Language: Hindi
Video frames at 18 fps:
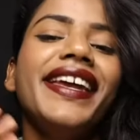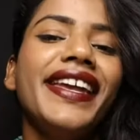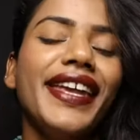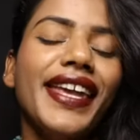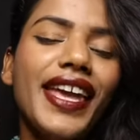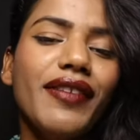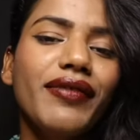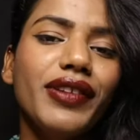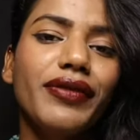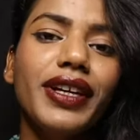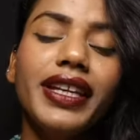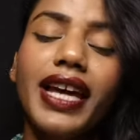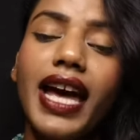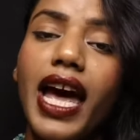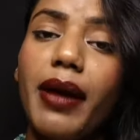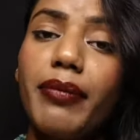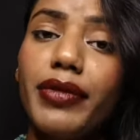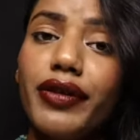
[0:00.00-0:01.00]
हे एवरीवन
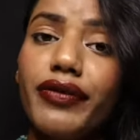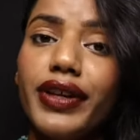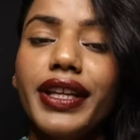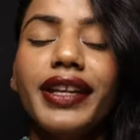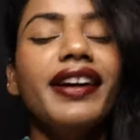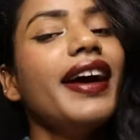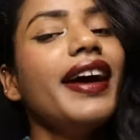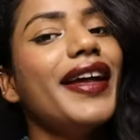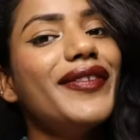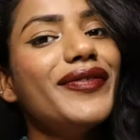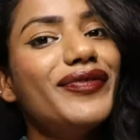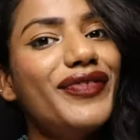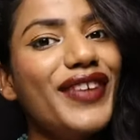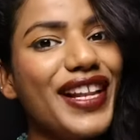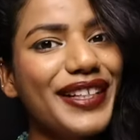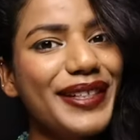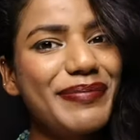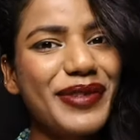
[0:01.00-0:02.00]
आई एम रवीना एंड
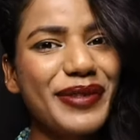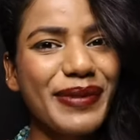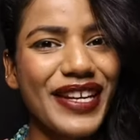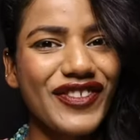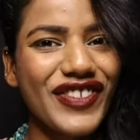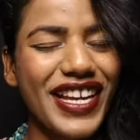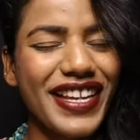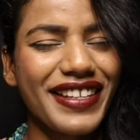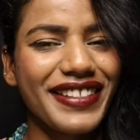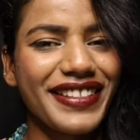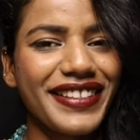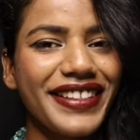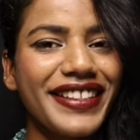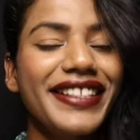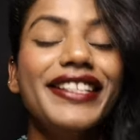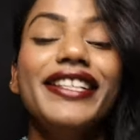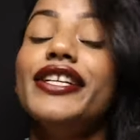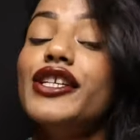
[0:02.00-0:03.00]
वेलकम टू माय चैनल
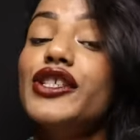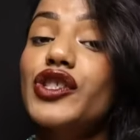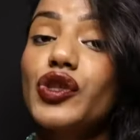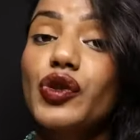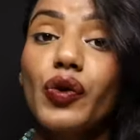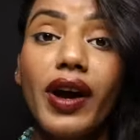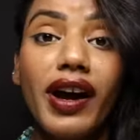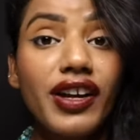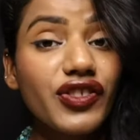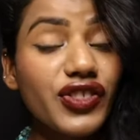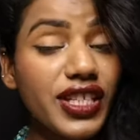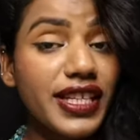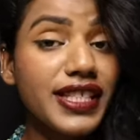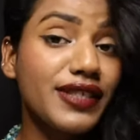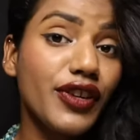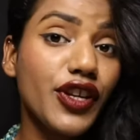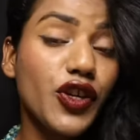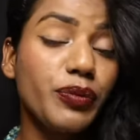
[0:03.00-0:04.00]
सो आज के
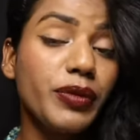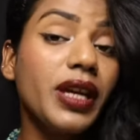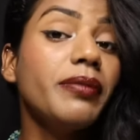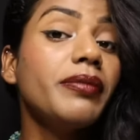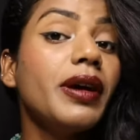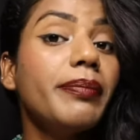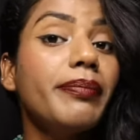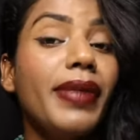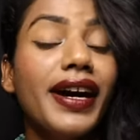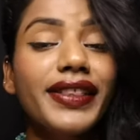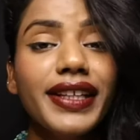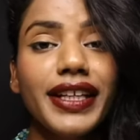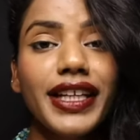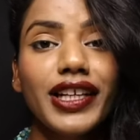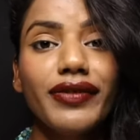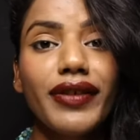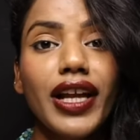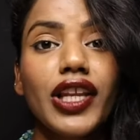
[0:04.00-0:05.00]
इस वीडियो में मैं बात
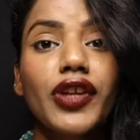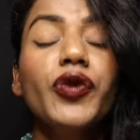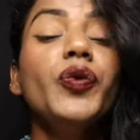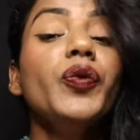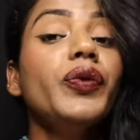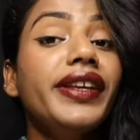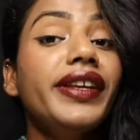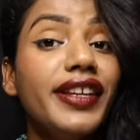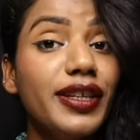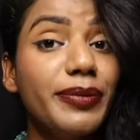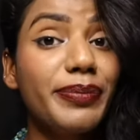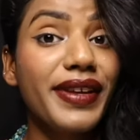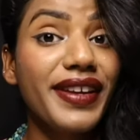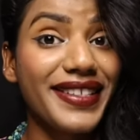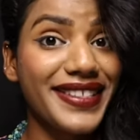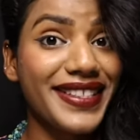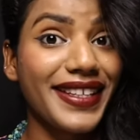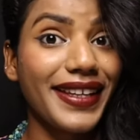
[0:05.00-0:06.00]
करने वाली हूँ ईयर
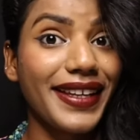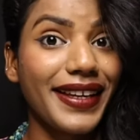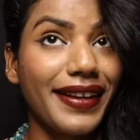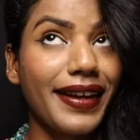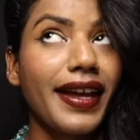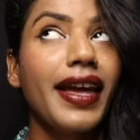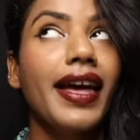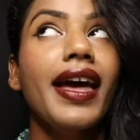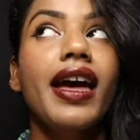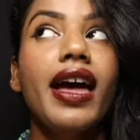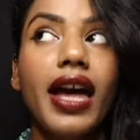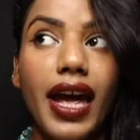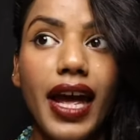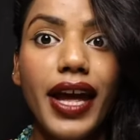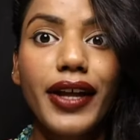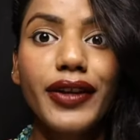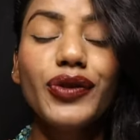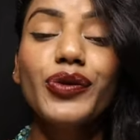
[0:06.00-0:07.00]
पियर्सिंग की
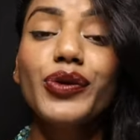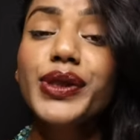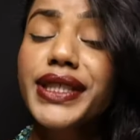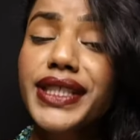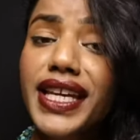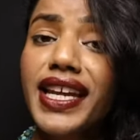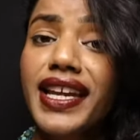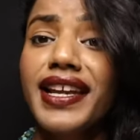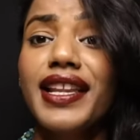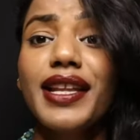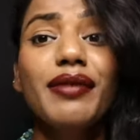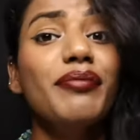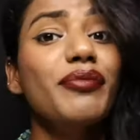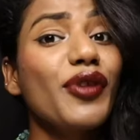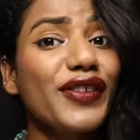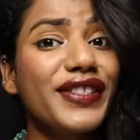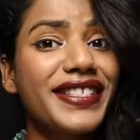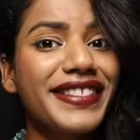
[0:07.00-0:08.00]
एंड उसकी हीलिंग
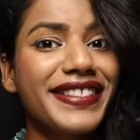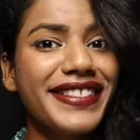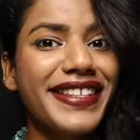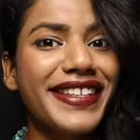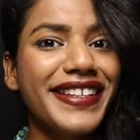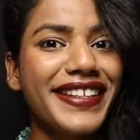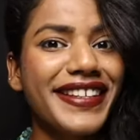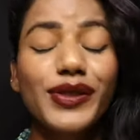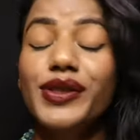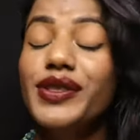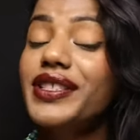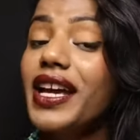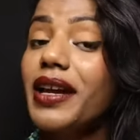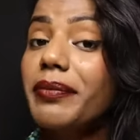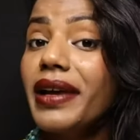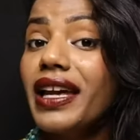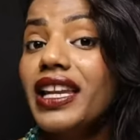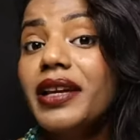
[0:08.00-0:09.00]
प्रोसेस की कुछ
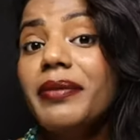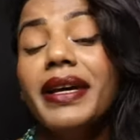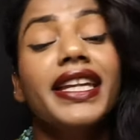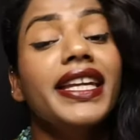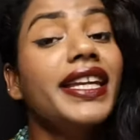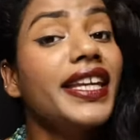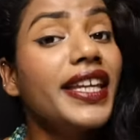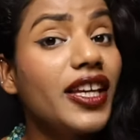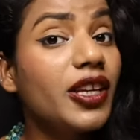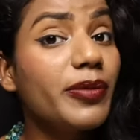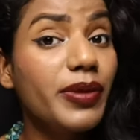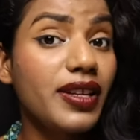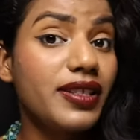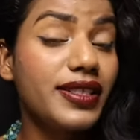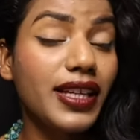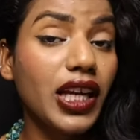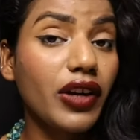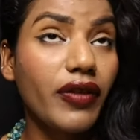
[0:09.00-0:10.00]
टाइम पहले मैंने ईयर
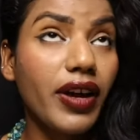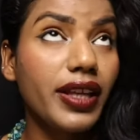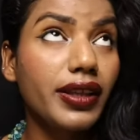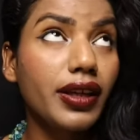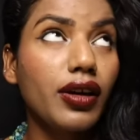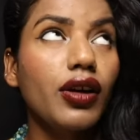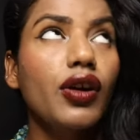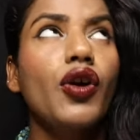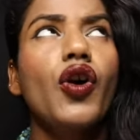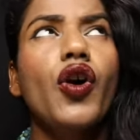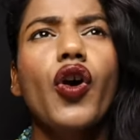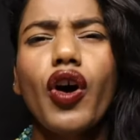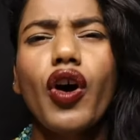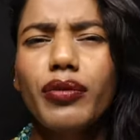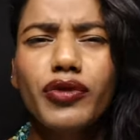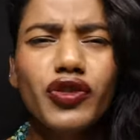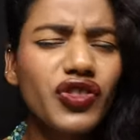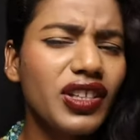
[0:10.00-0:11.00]
पियर्सिंग करवाया था
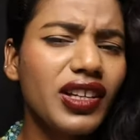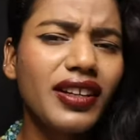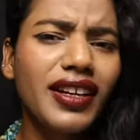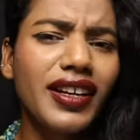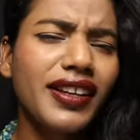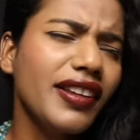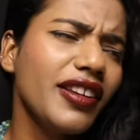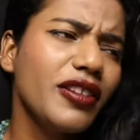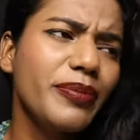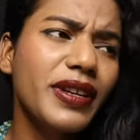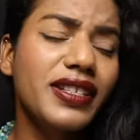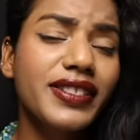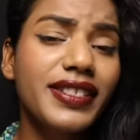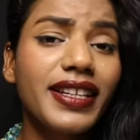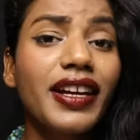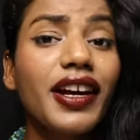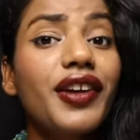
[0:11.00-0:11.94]
और मुझे लगा ईयर पियर्सिंग